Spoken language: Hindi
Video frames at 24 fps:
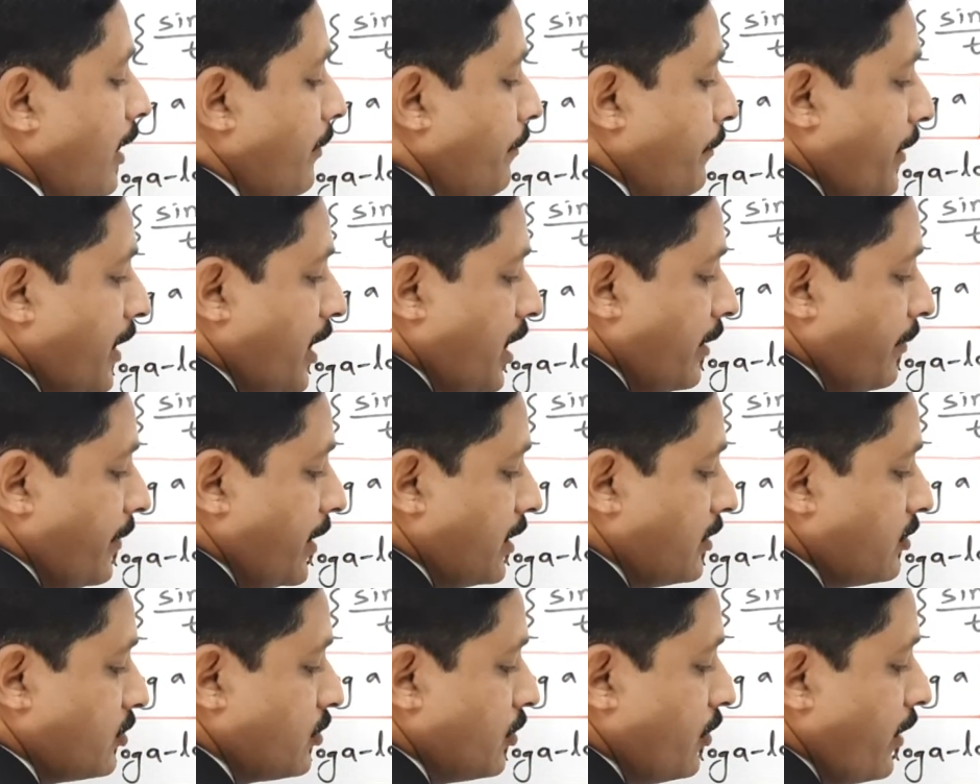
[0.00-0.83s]
अपर
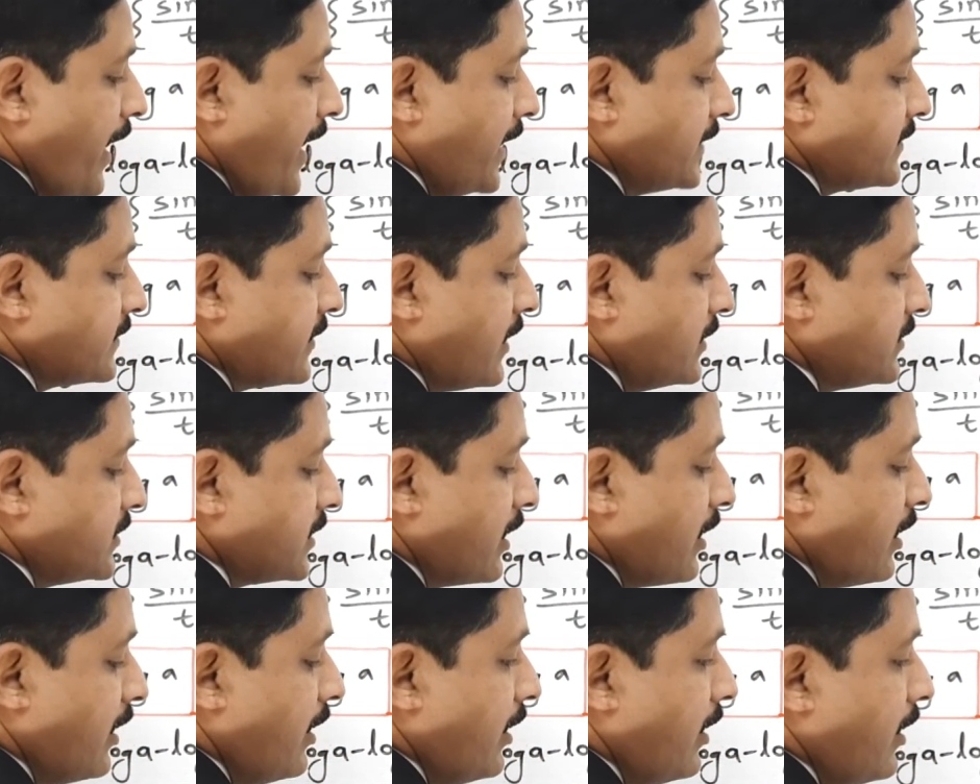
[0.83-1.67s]
लिमिट तो एस के
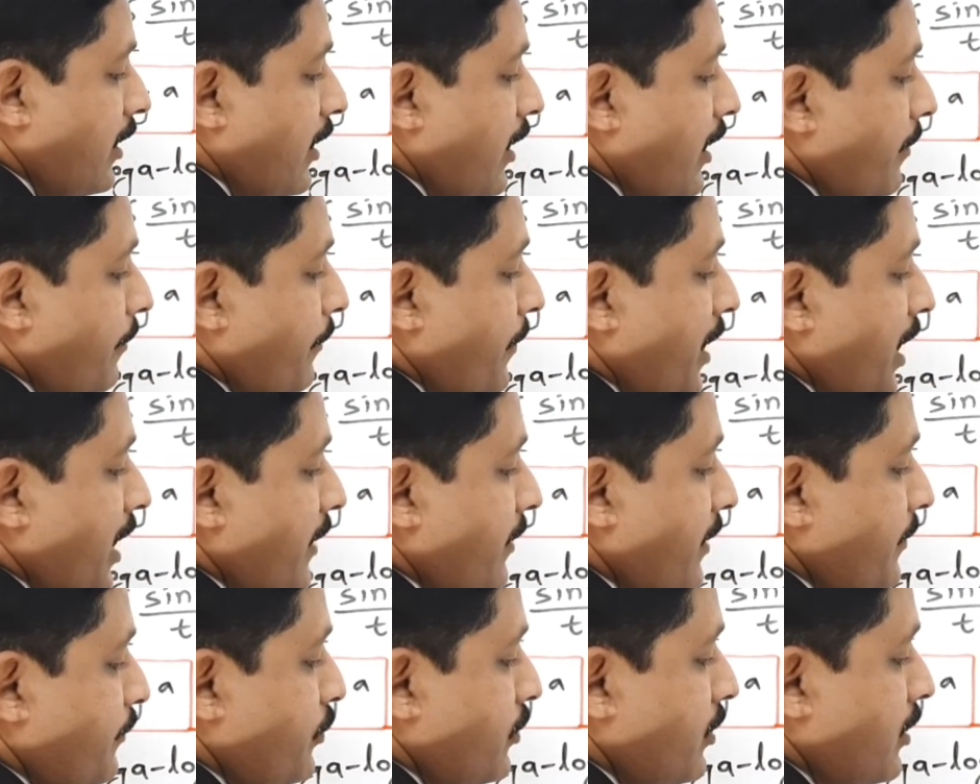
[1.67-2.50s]
जगह अपर
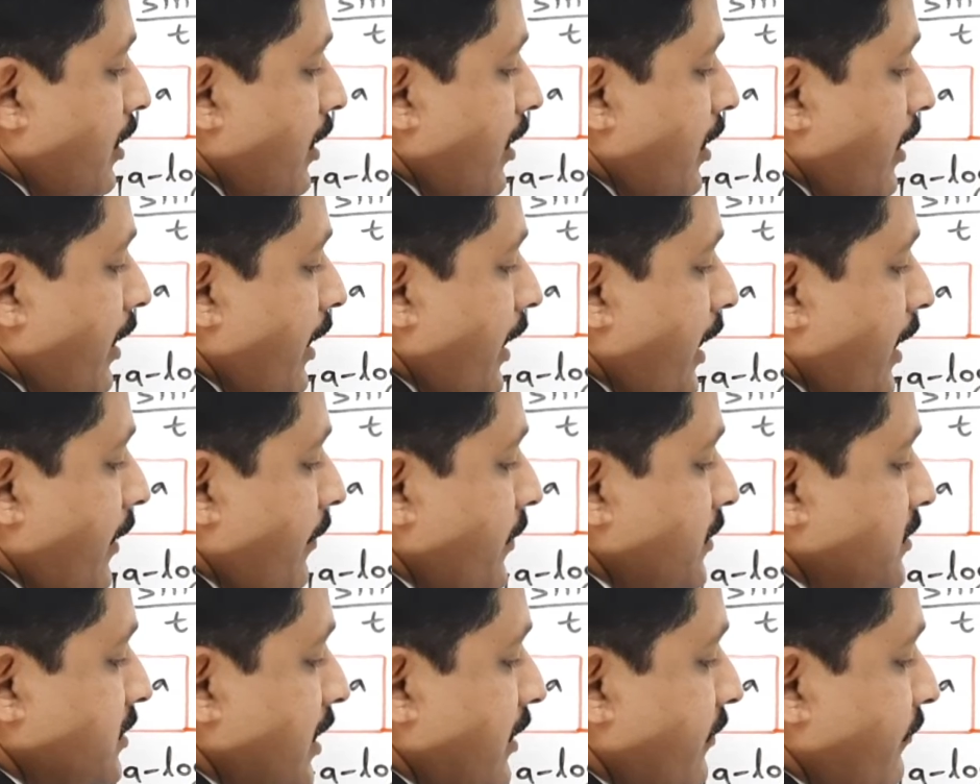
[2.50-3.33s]
लिमिट पुट करना है इट
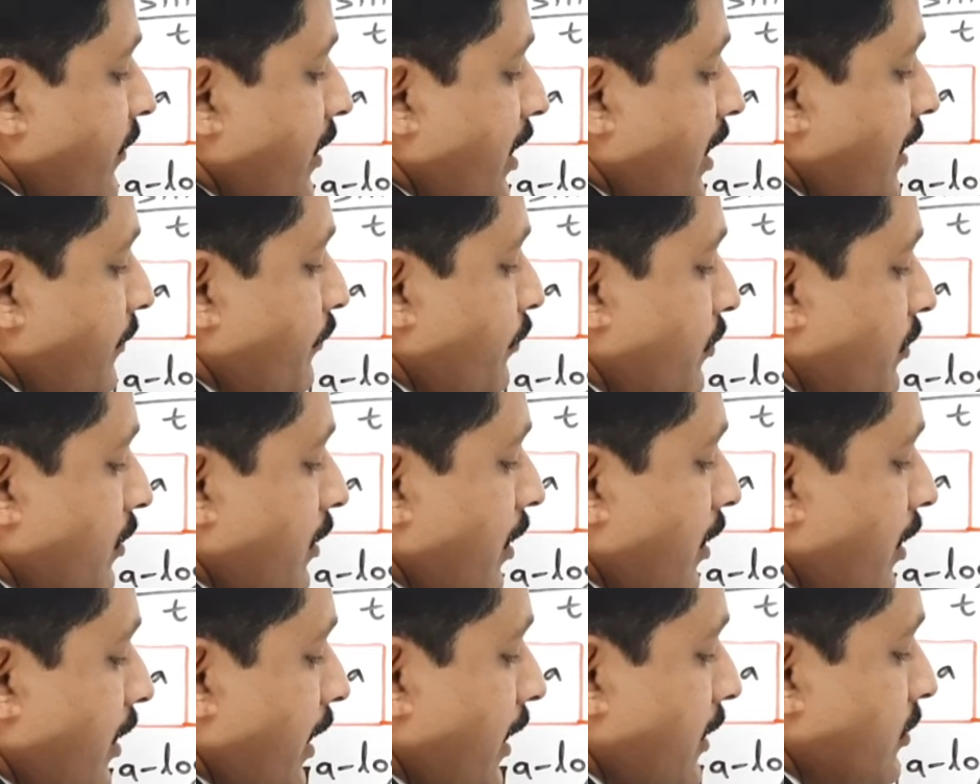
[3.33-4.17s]
मीन इन्फिनिटी पुट
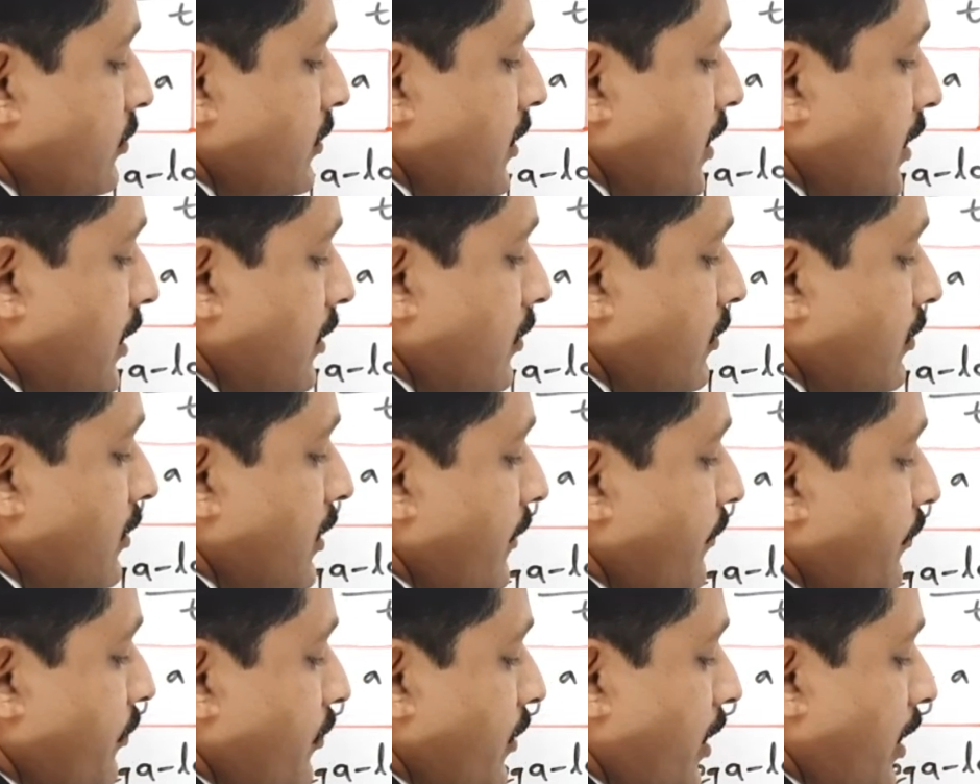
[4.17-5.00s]
करना है तो ये देखो
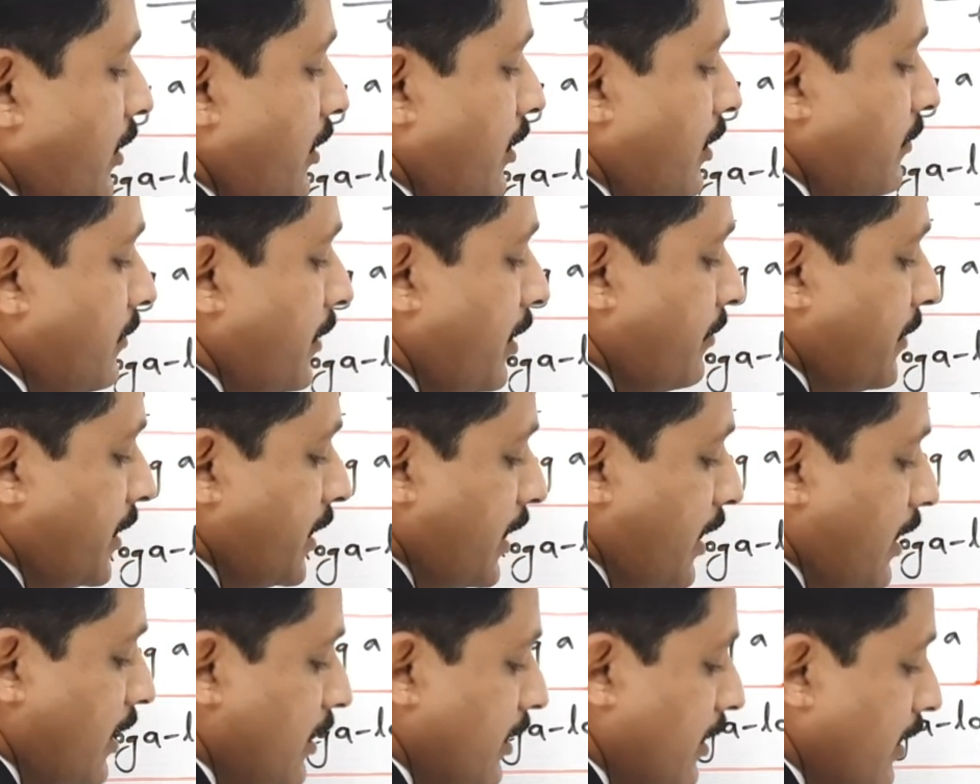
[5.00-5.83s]
ये पूरा टर्म हमने
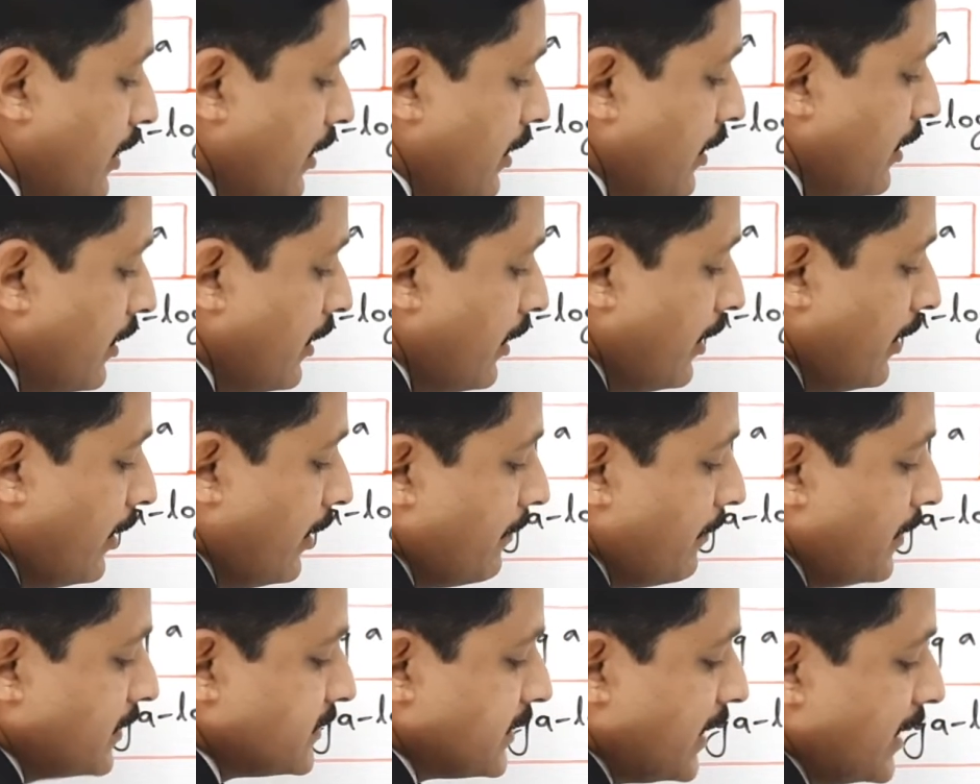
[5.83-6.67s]
यहां लिखे
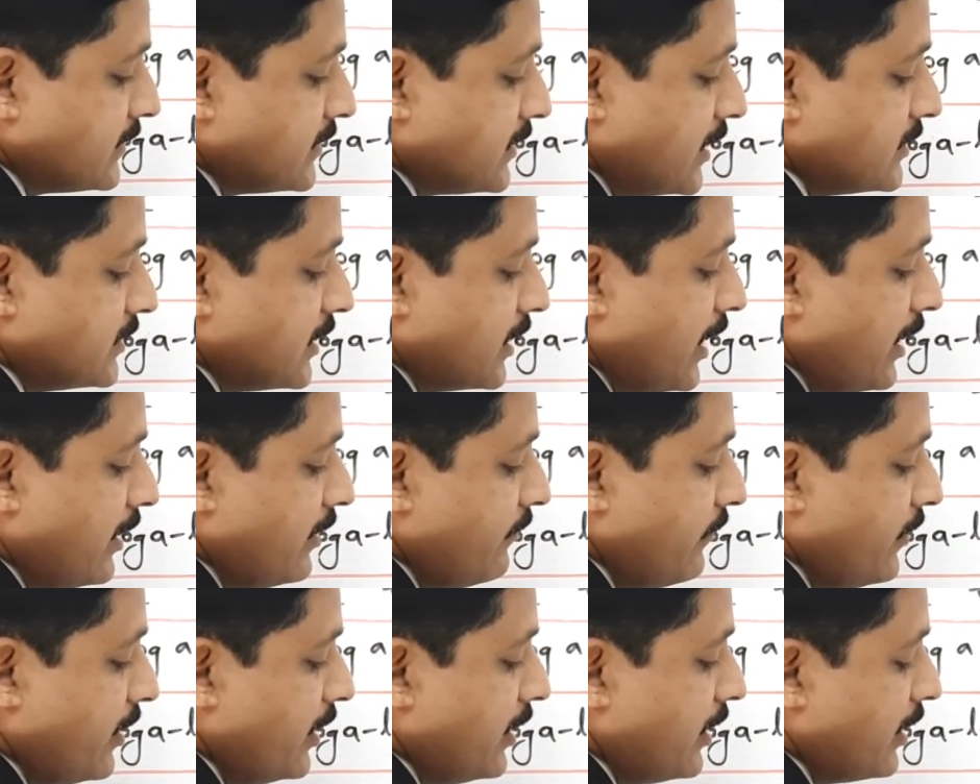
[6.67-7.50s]
बस एस के जगह
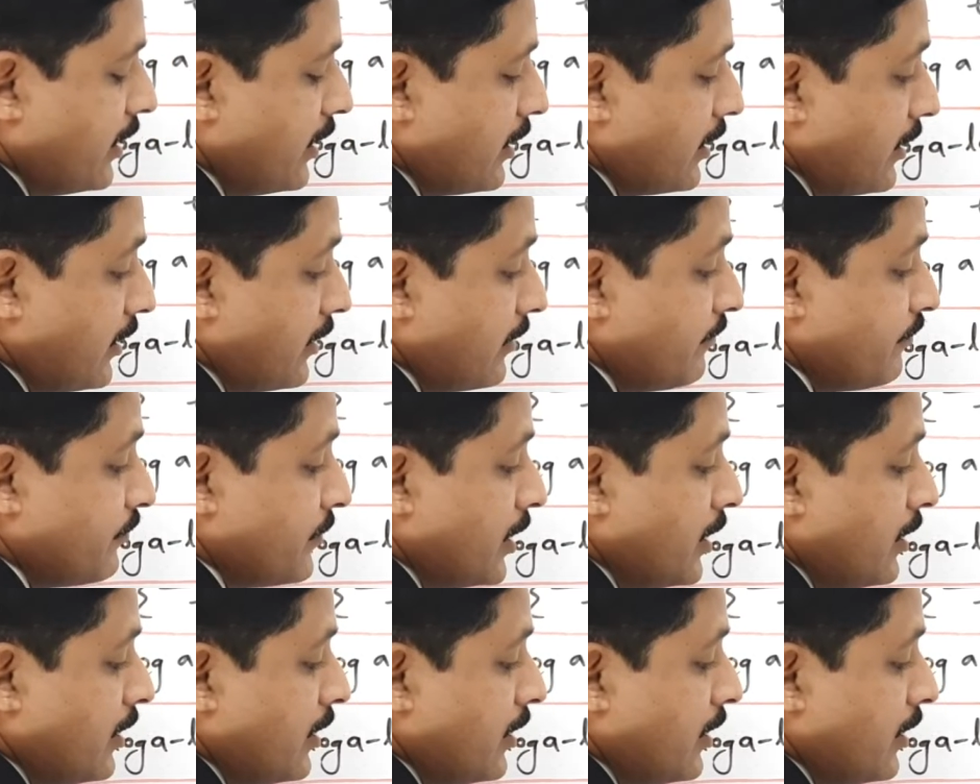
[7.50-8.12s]
इन्फिनिटी आ गया